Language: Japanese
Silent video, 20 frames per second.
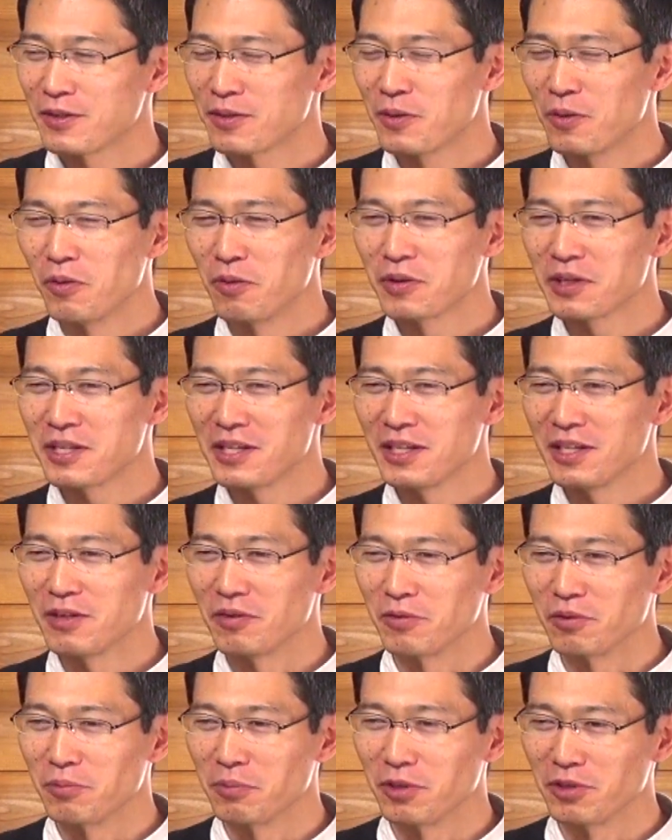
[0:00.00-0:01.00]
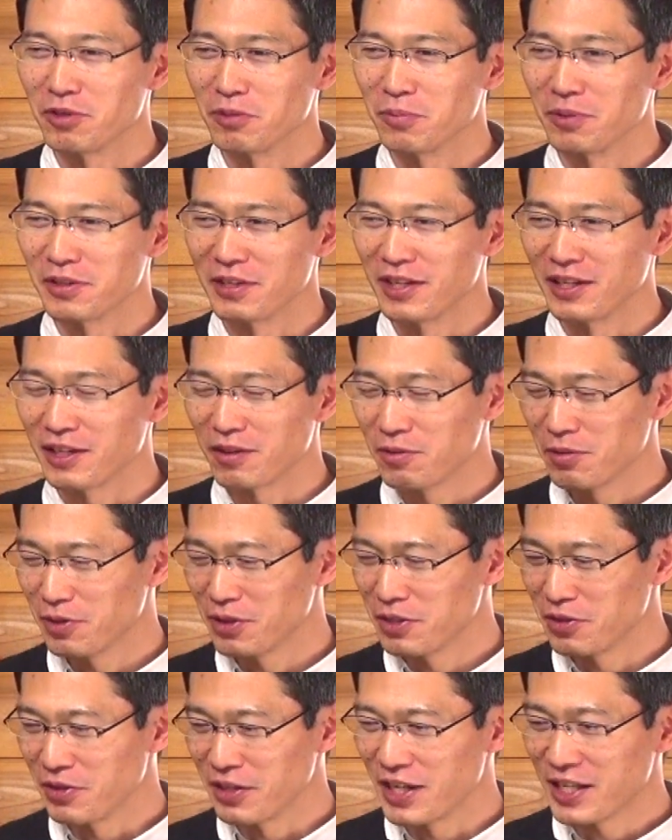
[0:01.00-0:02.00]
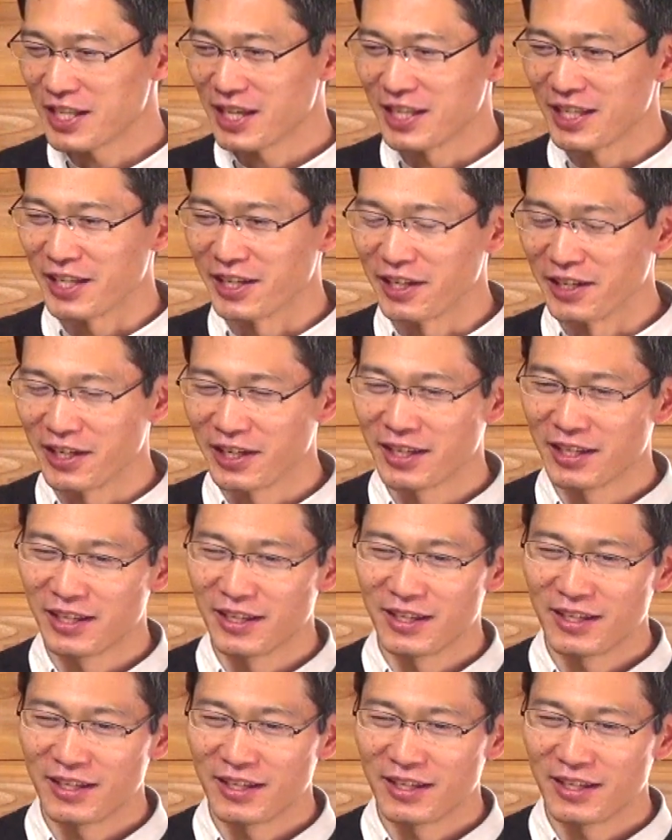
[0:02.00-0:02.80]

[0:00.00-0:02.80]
コーヒーを飲もうと思ってねコーヒーを入れたんだよね